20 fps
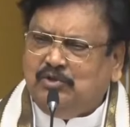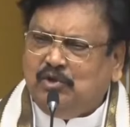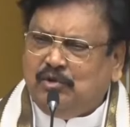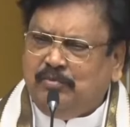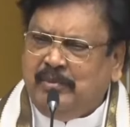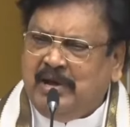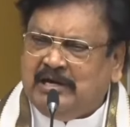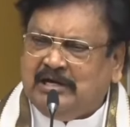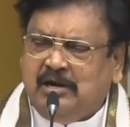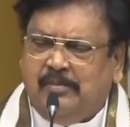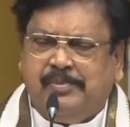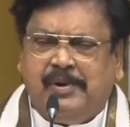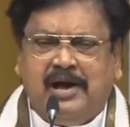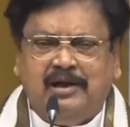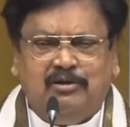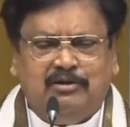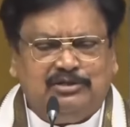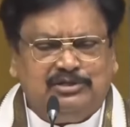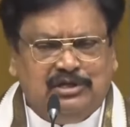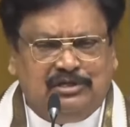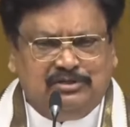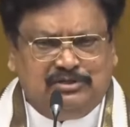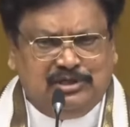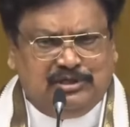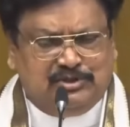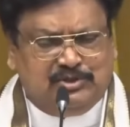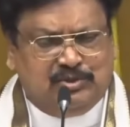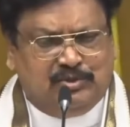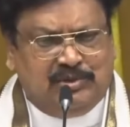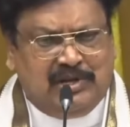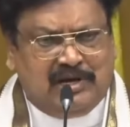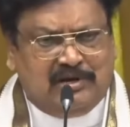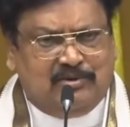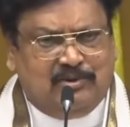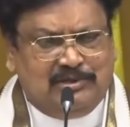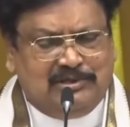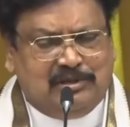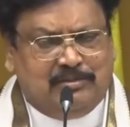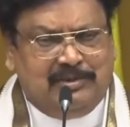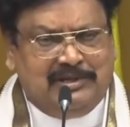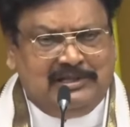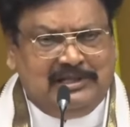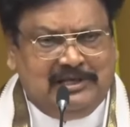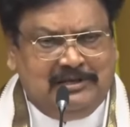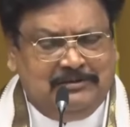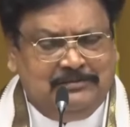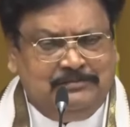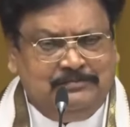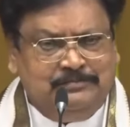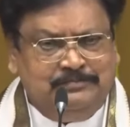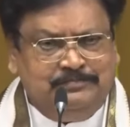దుర్మార్గపు ఆలోచనలు చేస్తున్నారు కొంతమంది